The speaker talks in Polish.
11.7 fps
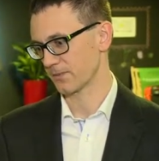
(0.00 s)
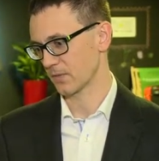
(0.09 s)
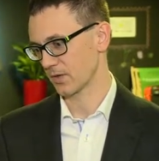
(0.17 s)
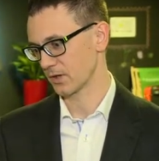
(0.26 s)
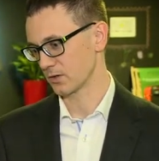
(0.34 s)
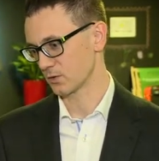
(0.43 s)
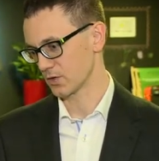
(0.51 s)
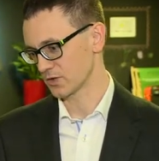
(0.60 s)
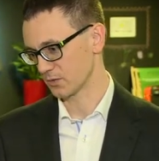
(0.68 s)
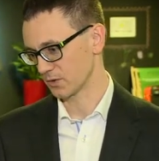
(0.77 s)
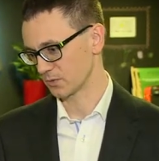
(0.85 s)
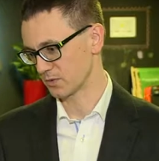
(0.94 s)
y, które
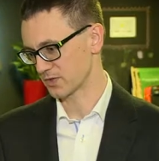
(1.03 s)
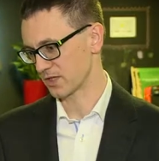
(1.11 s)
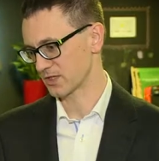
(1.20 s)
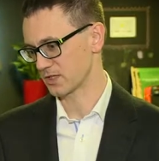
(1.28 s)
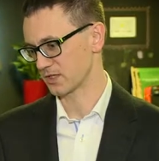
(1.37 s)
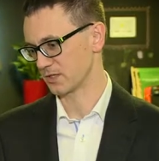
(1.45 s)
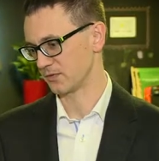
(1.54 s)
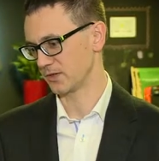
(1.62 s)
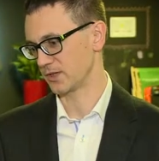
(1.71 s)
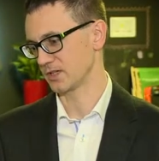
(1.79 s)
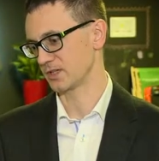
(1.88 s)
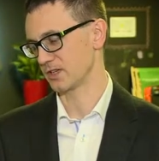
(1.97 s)
są podpisane
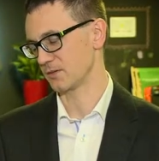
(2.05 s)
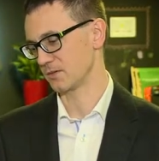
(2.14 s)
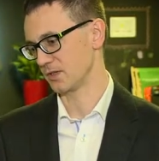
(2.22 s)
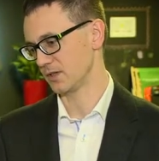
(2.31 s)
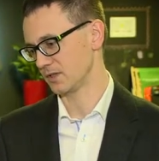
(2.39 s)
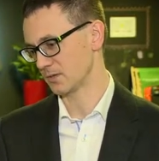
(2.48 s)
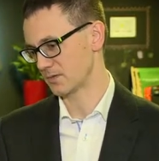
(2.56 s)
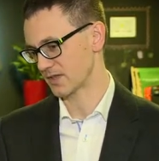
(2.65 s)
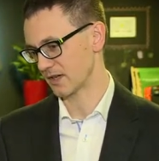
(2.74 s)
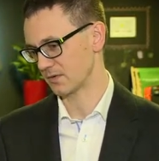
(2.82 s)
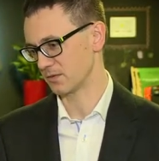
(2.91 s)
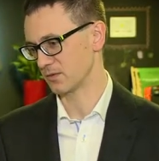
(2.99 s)
certyfikatem i tym
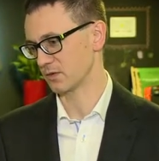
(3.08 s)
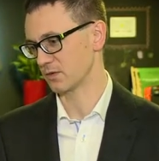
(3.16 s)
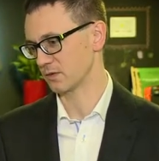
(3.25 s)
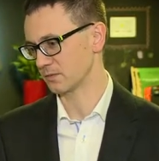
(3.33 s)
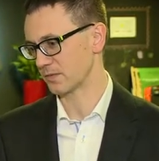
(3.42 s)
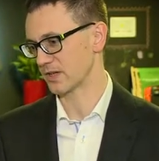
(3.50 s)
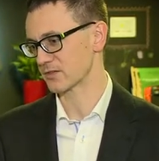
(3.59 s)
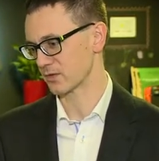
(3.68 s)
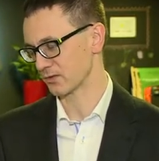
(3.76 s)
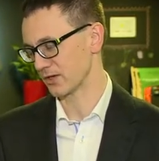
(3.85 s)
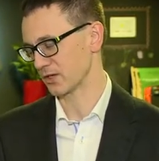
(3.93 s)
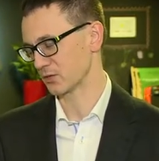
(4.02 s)
samym no, państwo
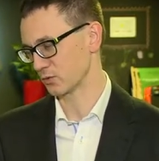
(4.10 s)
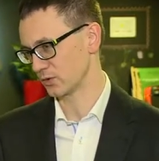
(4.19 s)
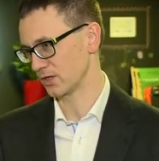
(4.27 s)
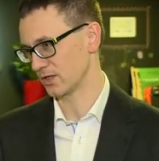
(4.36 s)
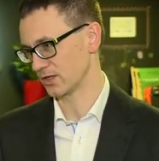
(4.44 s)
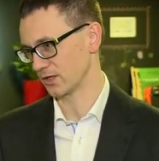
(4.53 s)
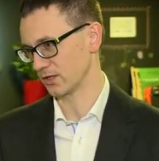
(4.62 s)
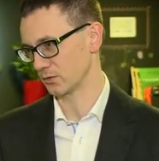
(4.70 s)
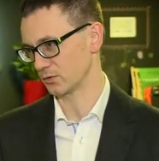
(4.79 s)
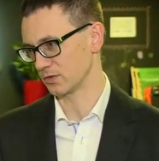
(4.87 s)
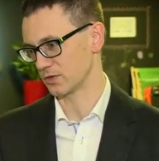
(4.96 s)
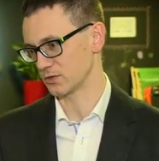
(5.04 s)
gwarantuje ich
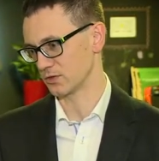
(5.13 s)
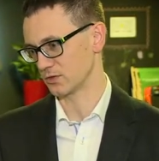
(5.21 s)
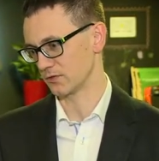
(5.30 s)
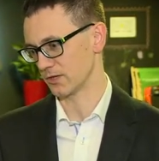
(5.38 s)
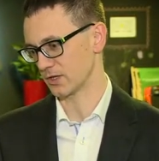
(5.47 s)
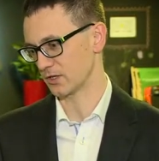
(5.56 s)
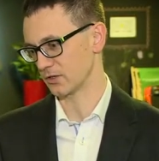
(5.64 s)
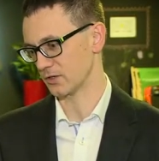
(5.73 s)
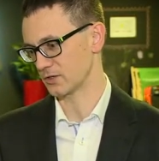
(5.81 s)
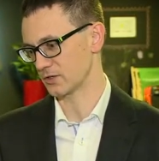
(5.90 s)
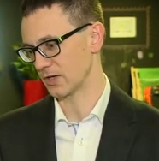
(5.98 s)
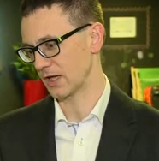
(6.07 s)
autentyczność i
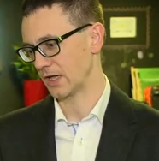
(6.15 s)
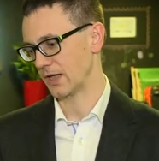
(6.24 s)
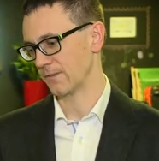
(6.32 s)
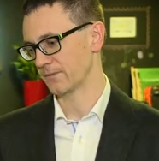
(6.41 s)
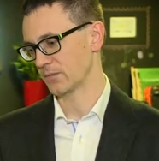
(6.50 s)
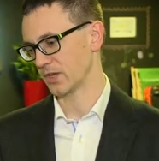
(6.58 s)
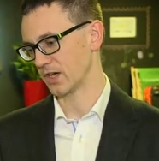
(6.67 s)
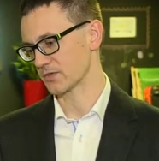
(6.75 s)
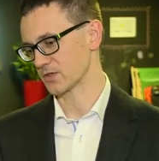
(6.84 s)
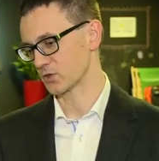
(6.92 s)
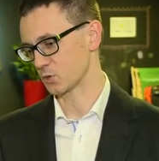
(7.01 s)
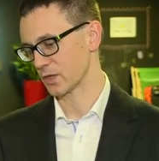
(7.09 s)
wiarygodność. Teraz w
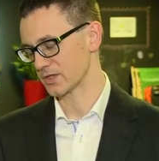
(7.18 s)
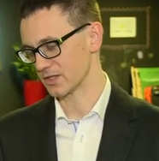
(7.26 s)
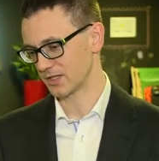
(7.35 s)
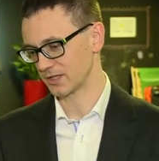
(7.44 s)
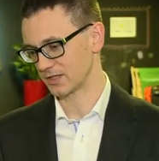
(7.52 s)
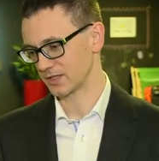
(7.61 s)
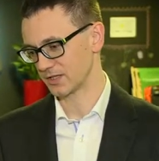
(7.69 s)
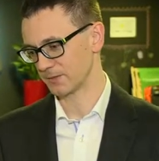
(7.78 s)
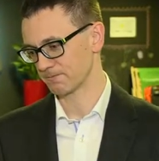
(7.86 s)
sytuacji, kiedy